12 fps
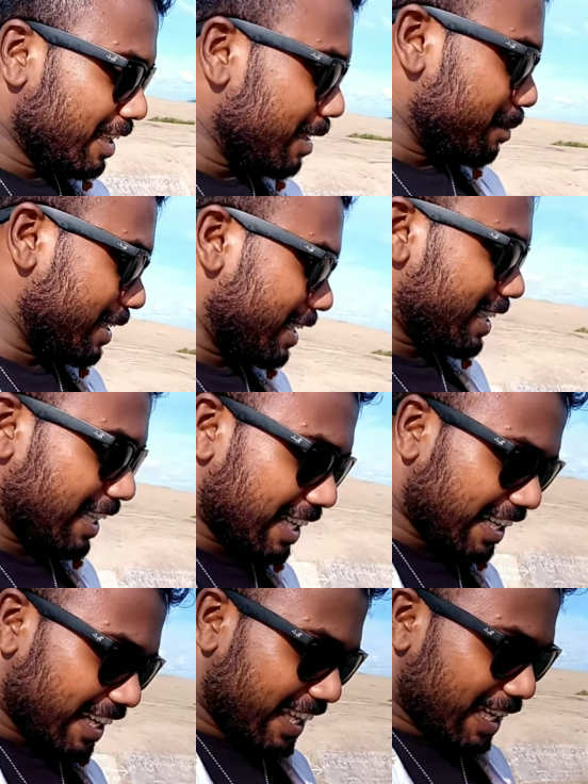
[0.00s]
बट
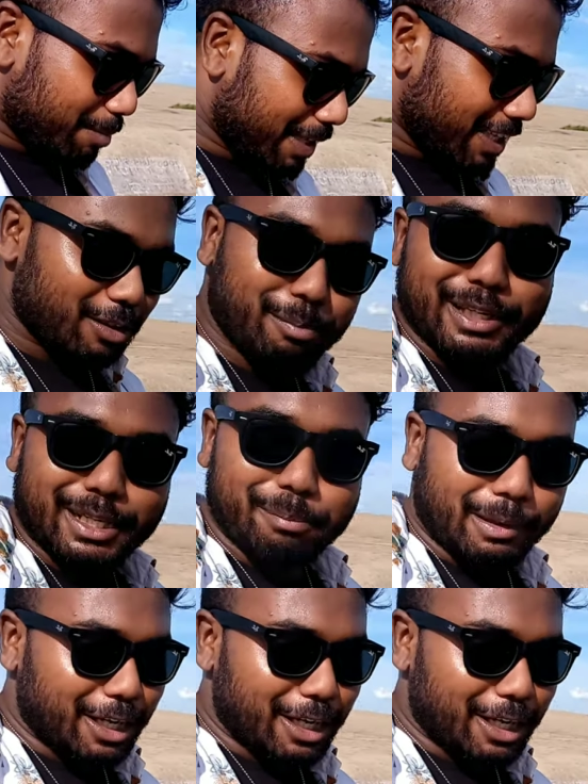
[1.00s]
अगर नहीं आ पाया तो मेरी